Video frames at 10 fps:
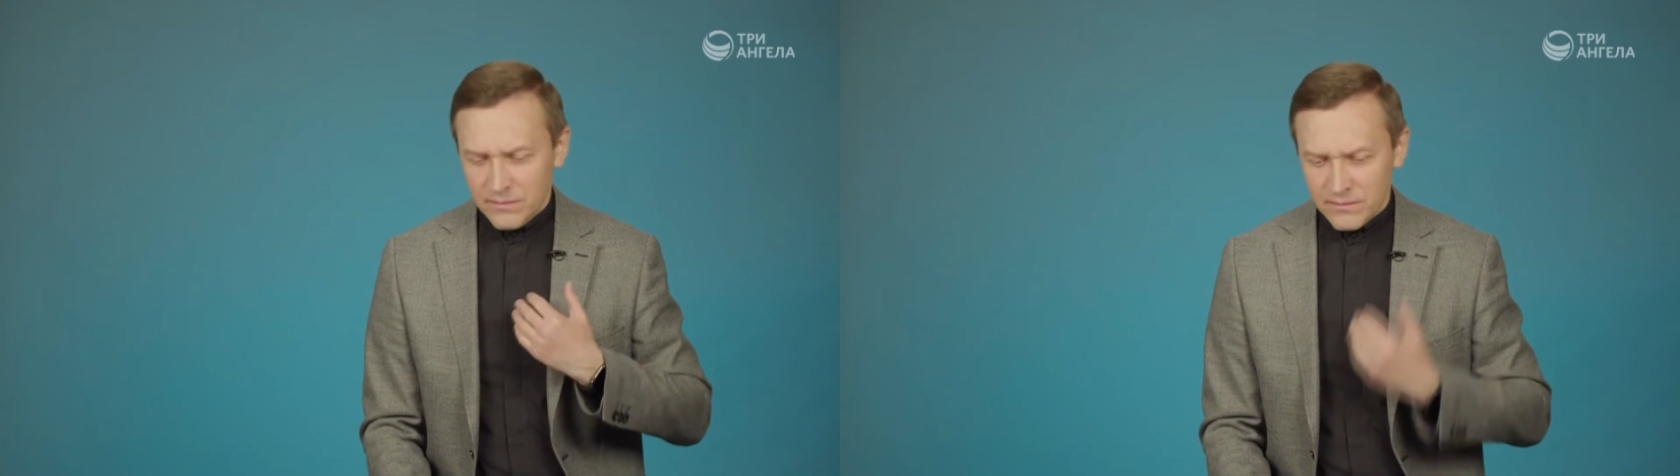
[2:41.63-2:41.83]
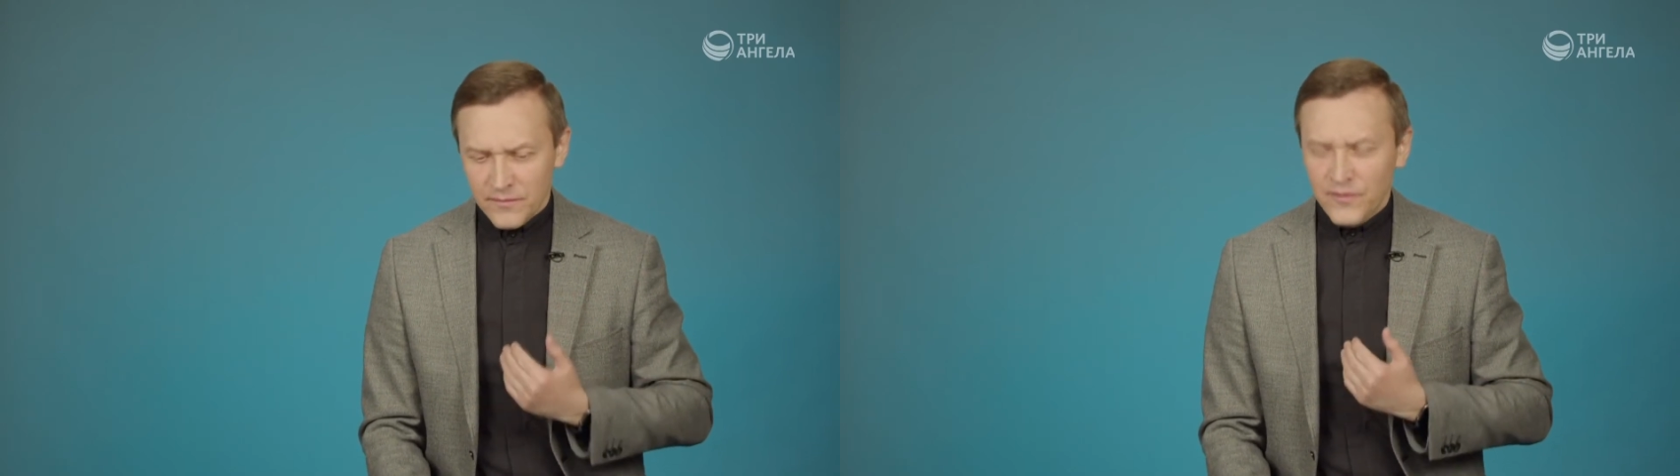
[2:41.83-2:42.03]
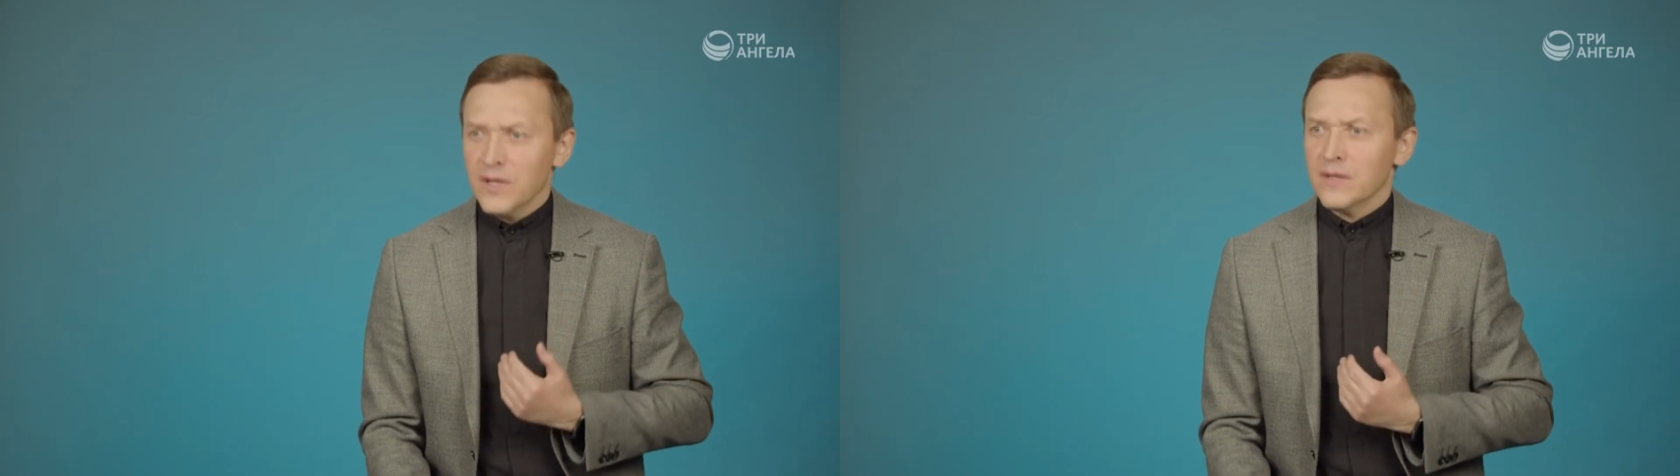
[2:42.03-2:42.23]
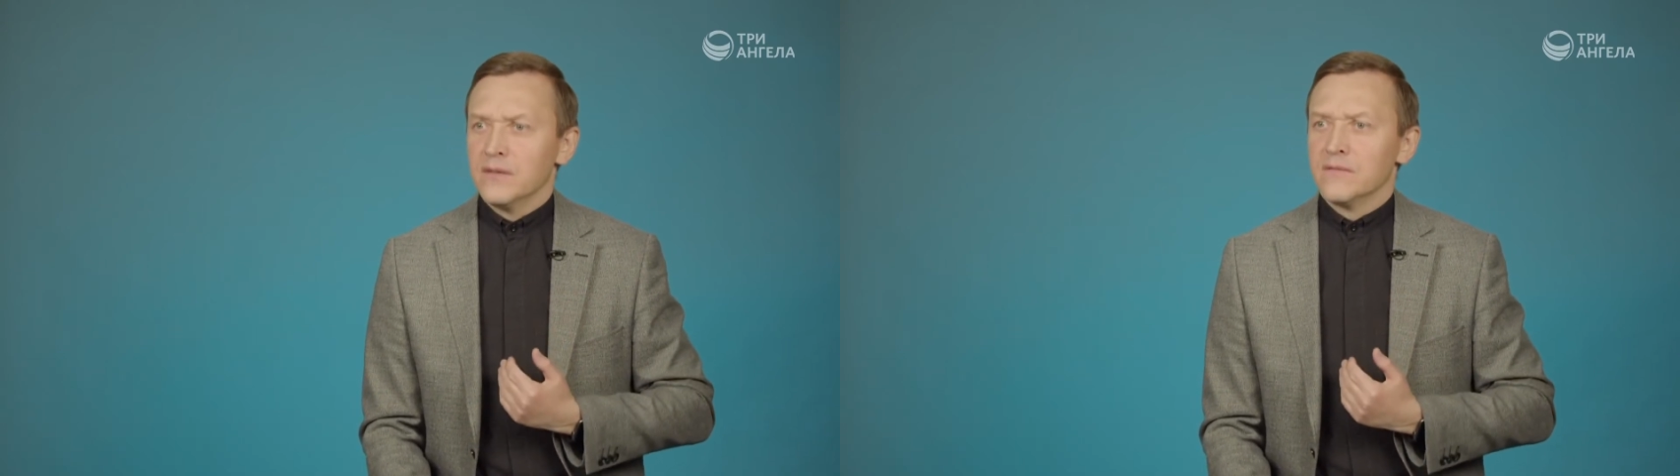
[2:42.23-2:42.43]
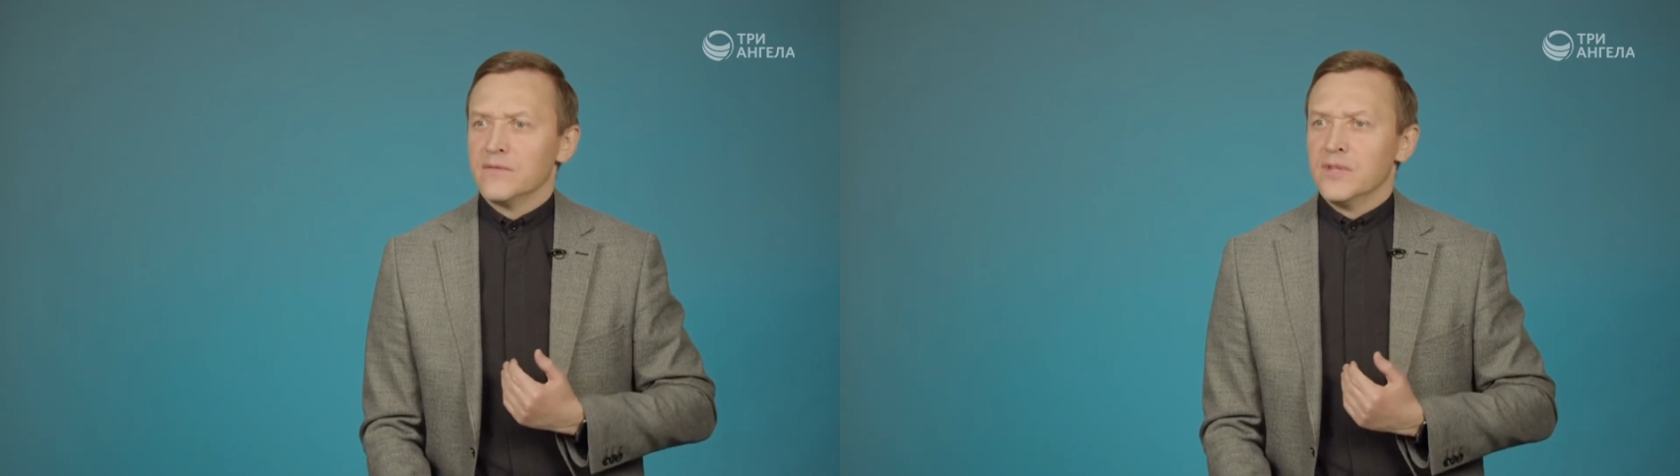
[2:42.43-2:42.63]

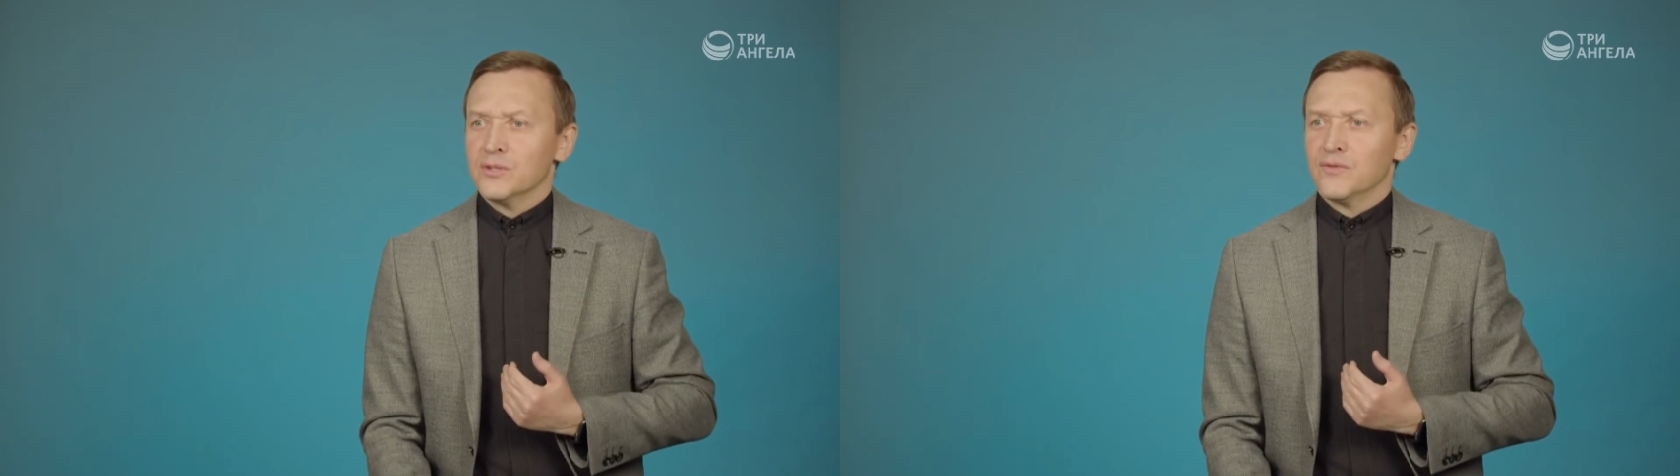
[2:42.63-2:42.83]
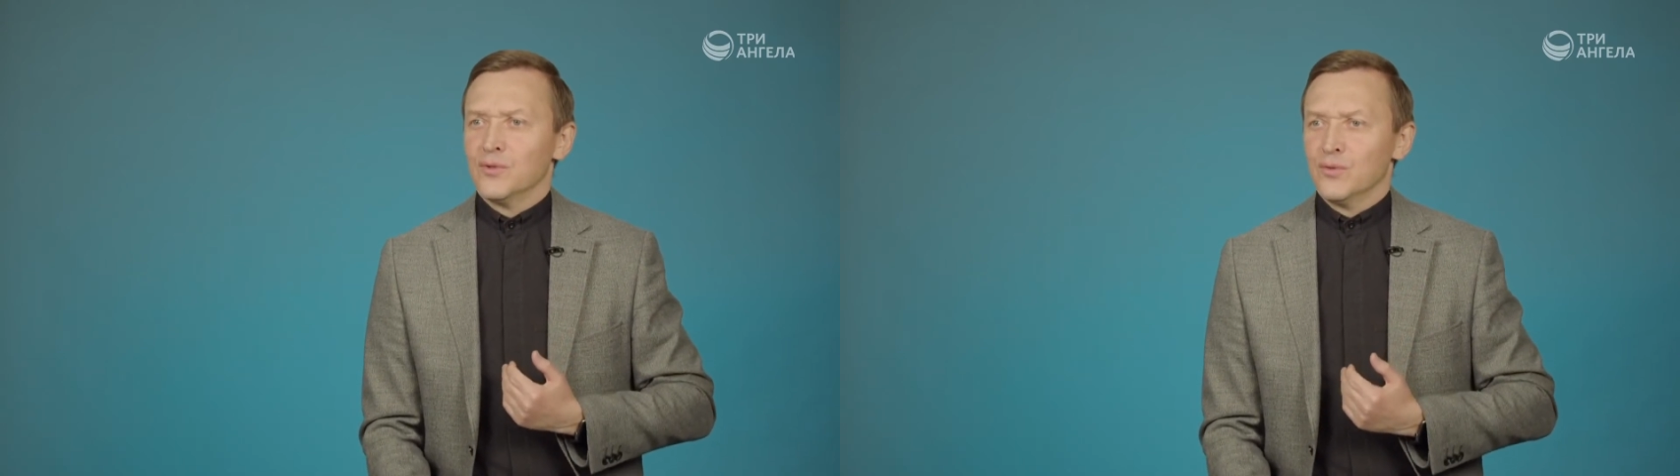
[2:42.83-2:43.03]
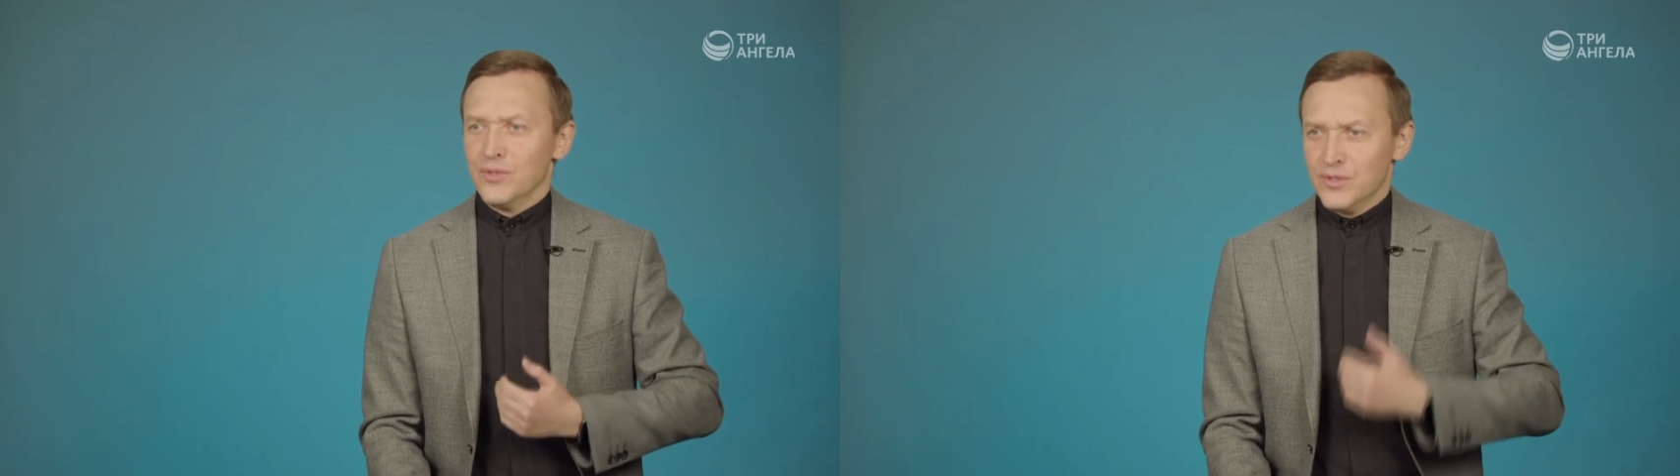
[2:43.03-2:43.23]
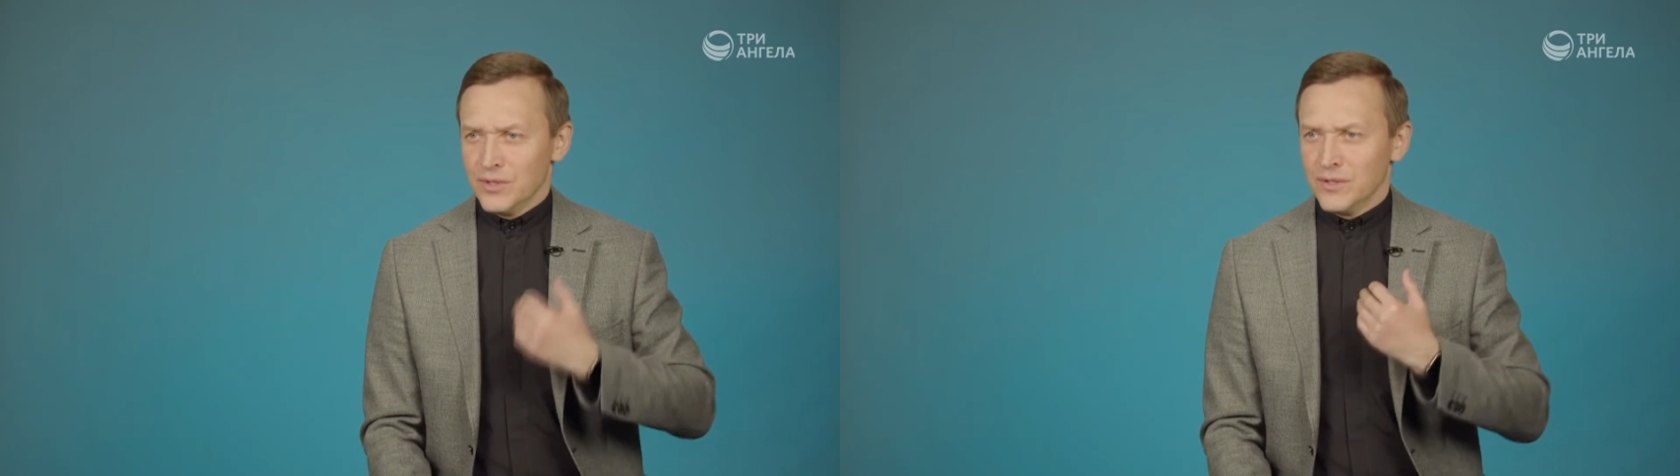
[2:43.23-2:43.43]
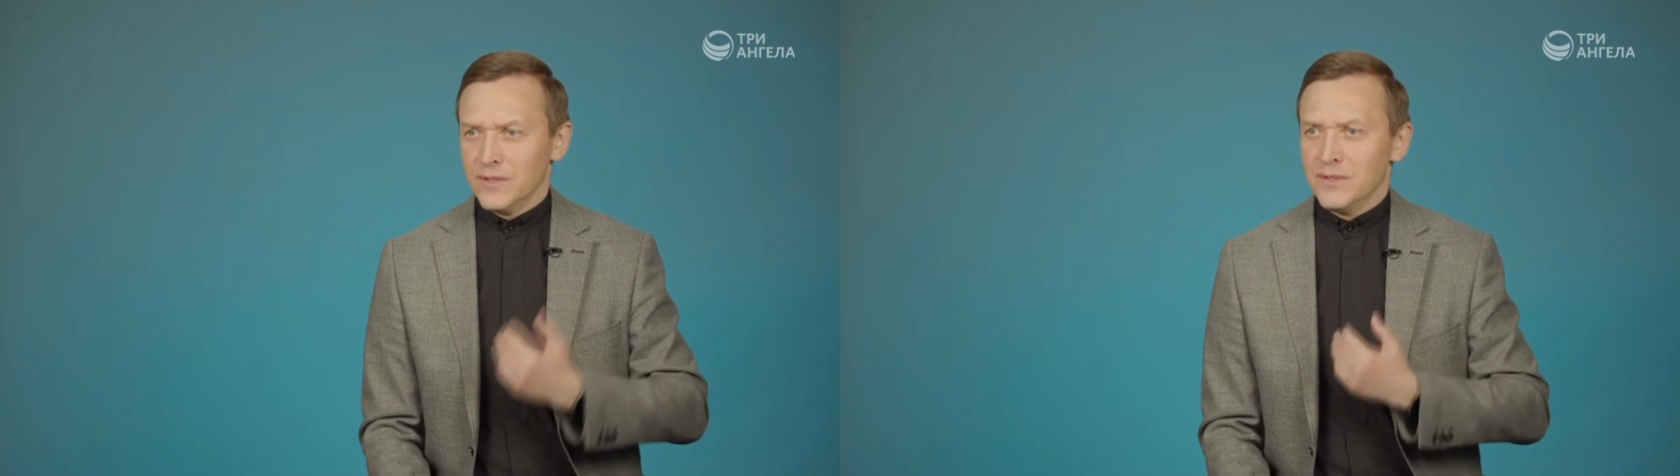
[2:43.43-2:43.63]
верный даже в трудностях